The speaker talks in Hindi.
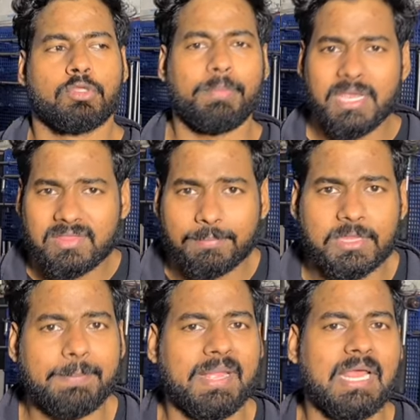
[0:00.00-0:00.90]
तो भैया
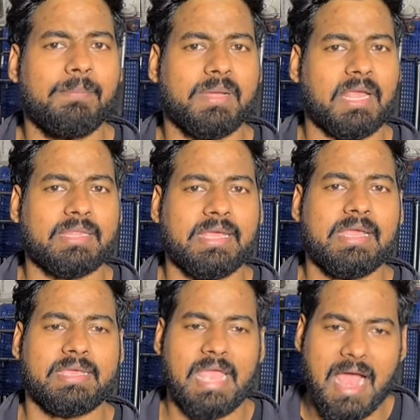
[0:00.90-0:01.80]
सबसे पहले हम बताते
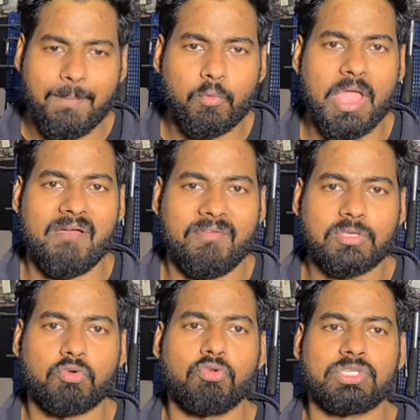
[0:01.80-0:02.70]
हैं कि आपको
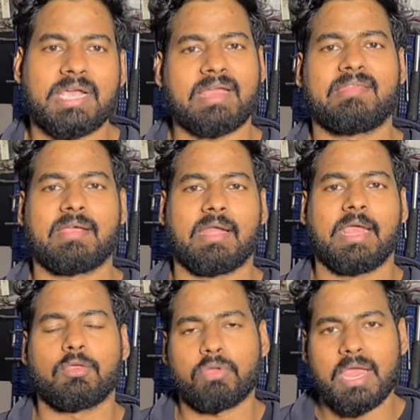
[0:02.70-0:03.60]
एवरेज को चेक कैसे करना
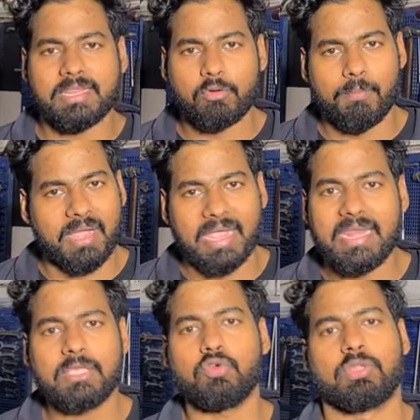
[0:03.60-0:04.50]
है क्योंकि यार देखो
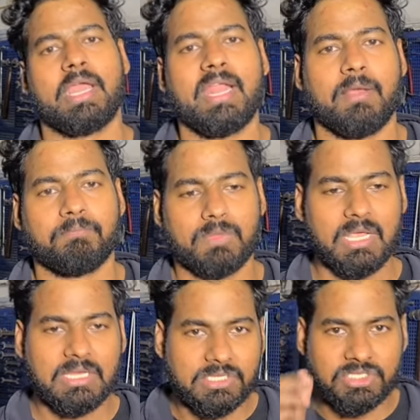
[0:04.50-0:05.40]
मैकेनिक जो होता है ना
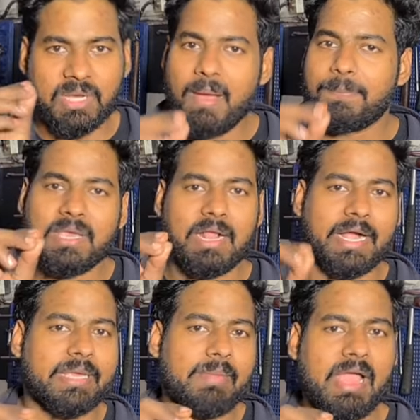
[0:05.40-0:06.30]
जब आपकी
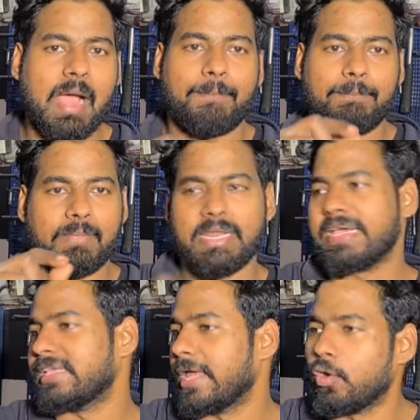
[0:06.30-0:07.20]
गाड़ी में आप
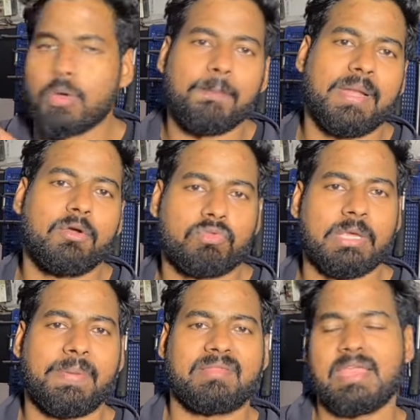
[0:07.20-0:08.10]
लेके जा रहे हो कंप्लेंट
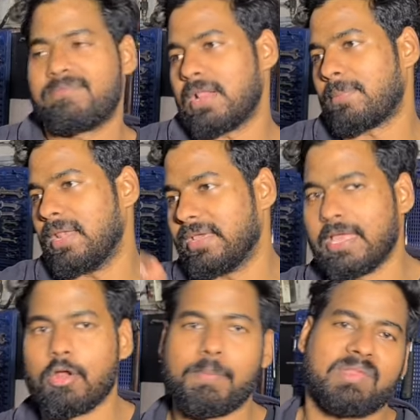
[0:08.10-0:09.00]
उसके पास या फिर आप लेके
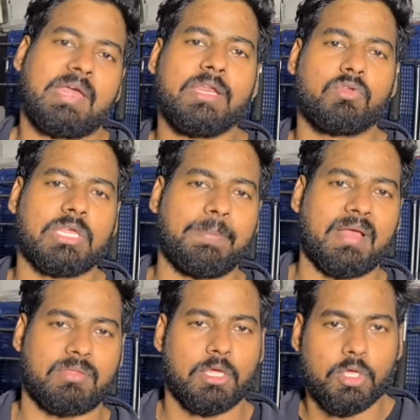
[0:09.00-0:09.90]
जा रहे हो परेशानी उसके
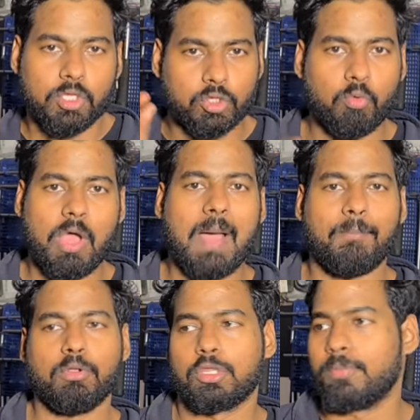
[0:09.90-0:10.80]
पास तो आप
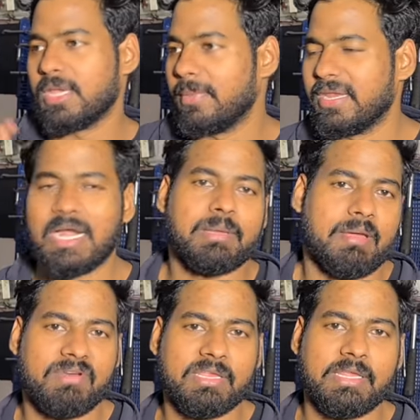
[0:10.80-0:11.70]
बोलते हो भैया मेरी गाड़ी में
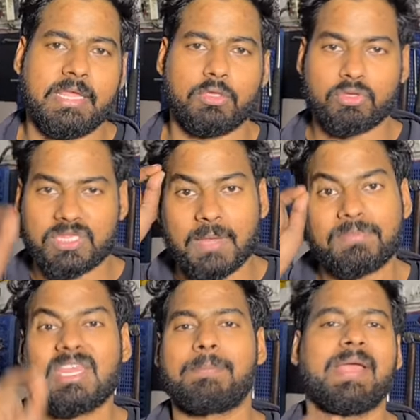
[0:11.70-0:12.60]
एवरेज नहीं दे रही तो
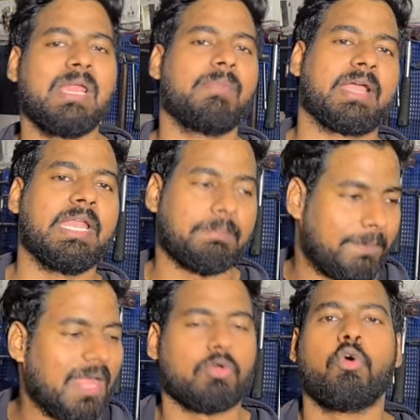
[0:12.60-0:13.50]
सबसे पहले मैकेनिक
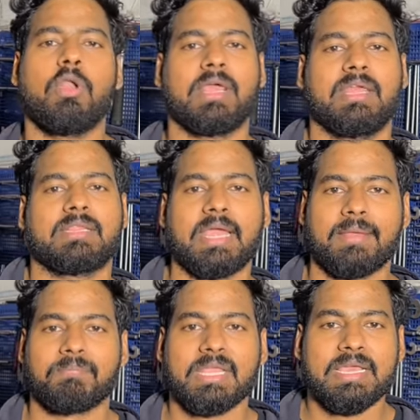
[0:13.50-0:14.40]
प्लग खोल के देखता है